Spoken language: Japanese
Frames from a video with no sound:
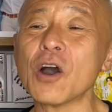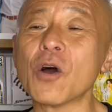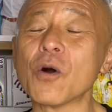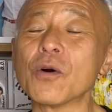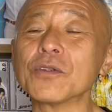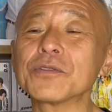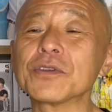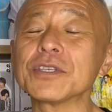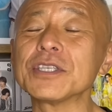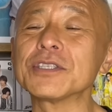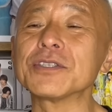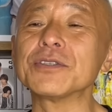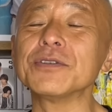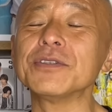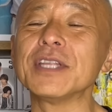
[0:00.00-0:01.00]
本当に
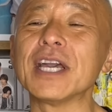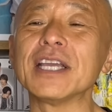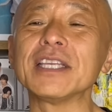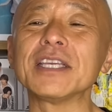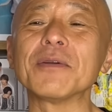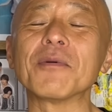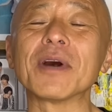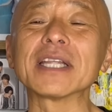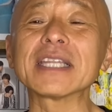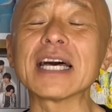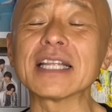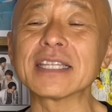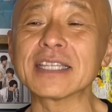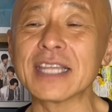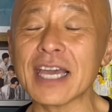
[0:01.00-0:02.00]
数年にわ
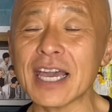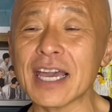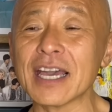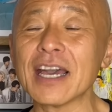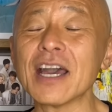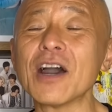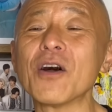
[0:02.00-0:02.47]
たって、